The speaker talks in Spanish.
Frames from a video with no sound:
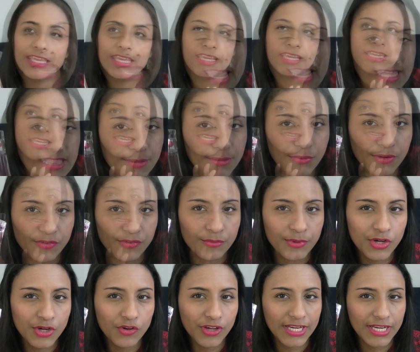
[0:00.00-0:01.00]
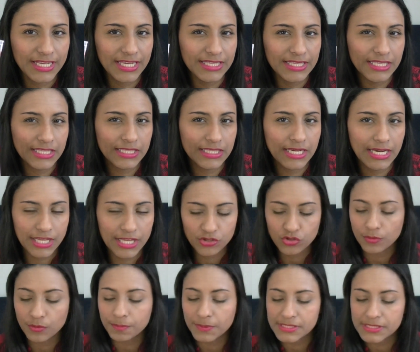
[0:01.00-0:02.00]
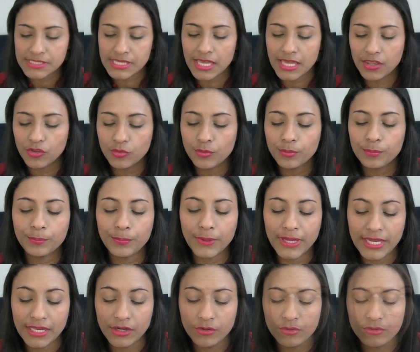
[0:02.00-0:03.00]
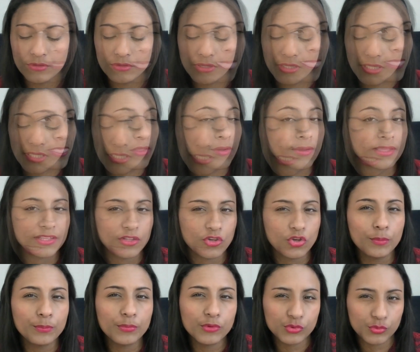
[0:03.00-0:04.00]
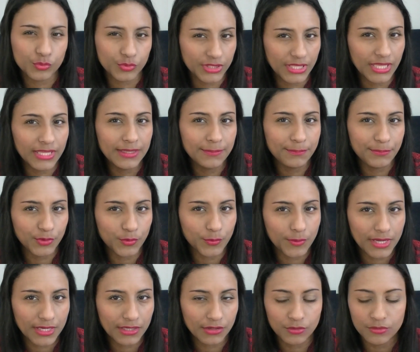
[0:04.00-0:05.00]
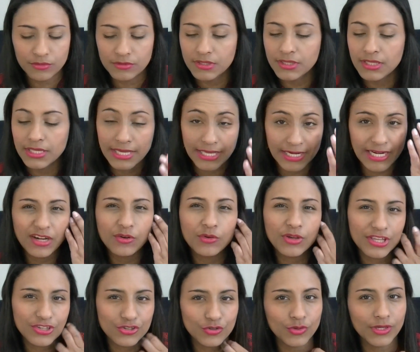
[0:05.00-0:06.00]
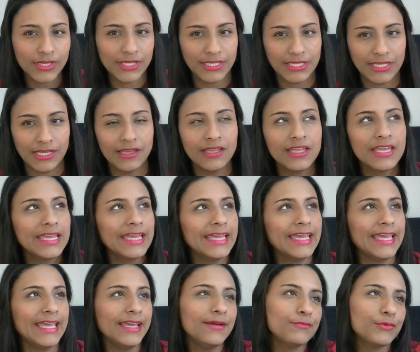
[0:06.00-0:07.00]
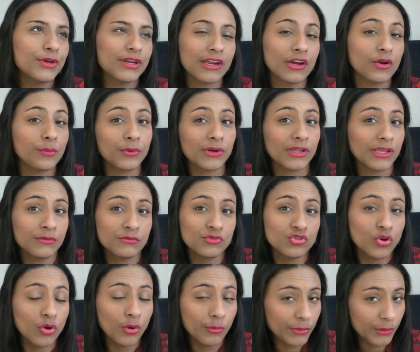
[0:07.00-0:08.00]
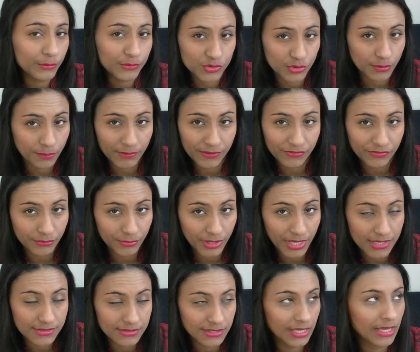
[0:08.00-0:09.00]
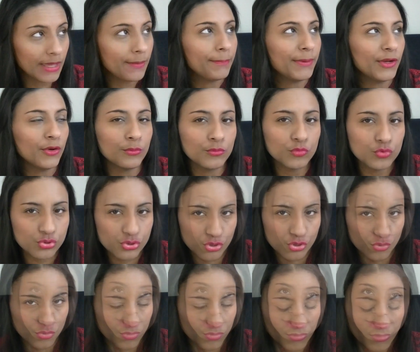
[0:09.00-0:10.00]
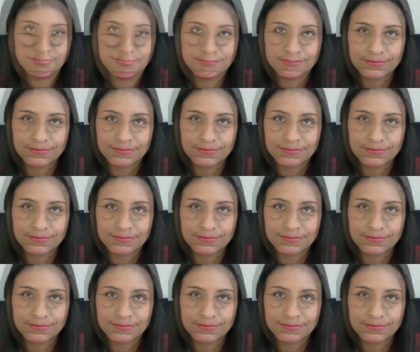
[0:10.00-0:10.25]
Este perfume lo quería desde el año pasado, pero no he tenido eh, oportunidad de probarlo que era lo que yo quería. Es muy raro porque yo compro muchos perfumes así, ah, pero muchos.